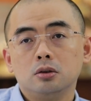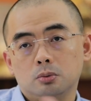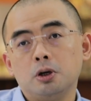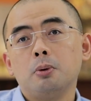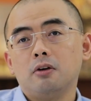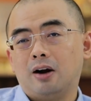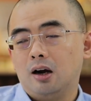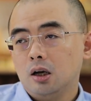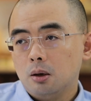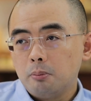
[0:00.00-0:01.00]
就没有办
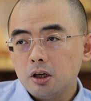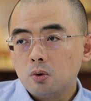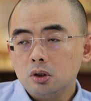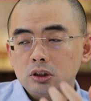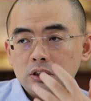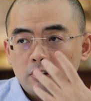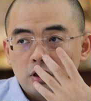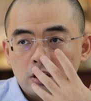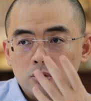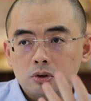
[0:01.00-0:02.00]
法。美国这地方
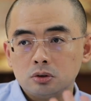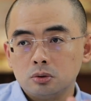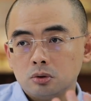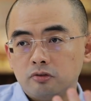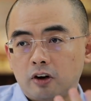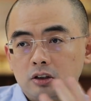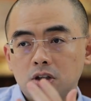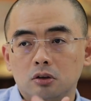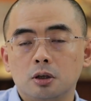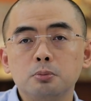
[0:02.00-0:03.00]
呢，它就是就是防
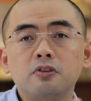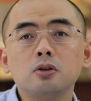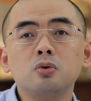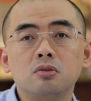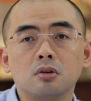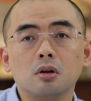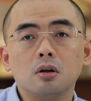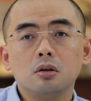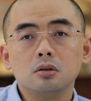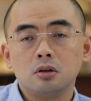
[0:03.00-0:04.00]
小人不防君子，
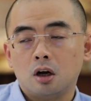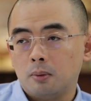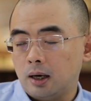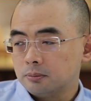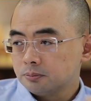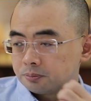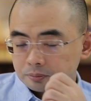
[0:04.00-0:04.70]
你知道吧？